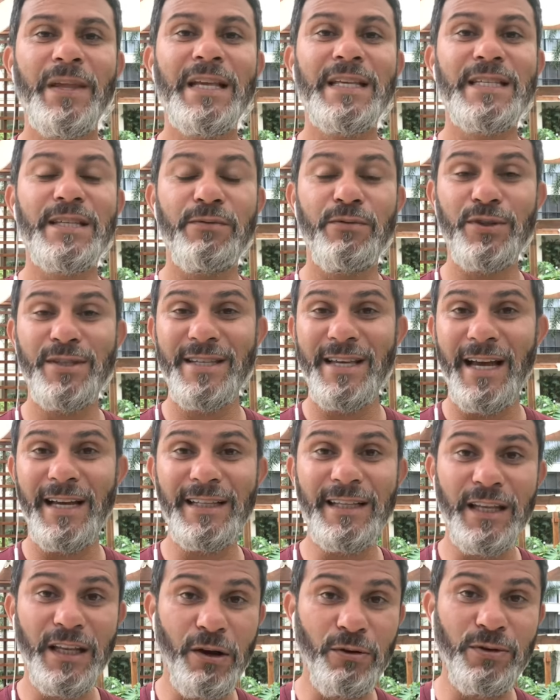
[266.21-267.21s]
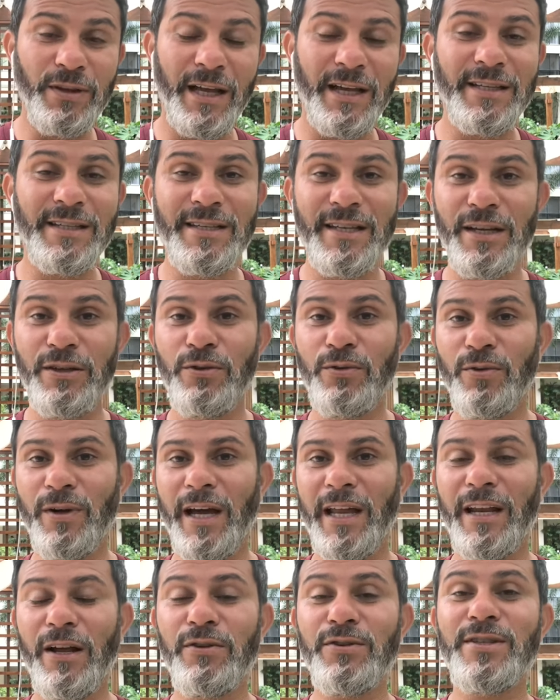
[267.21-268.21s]
Se você ainda não está inscrito no
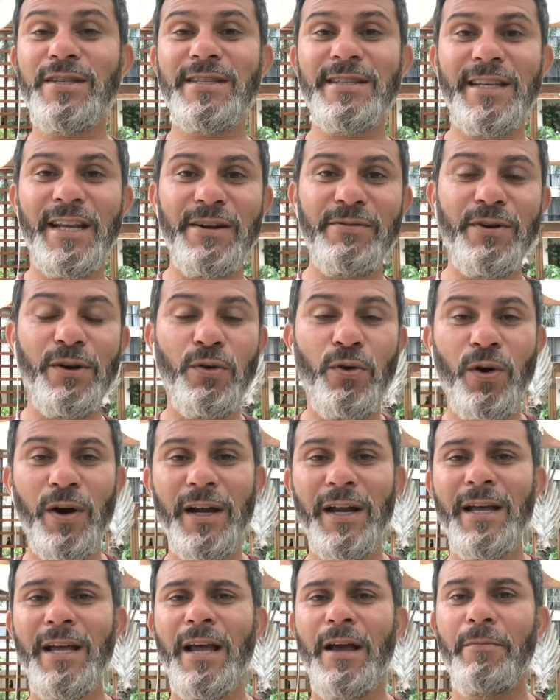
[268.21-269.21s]
canal, se inscreva agora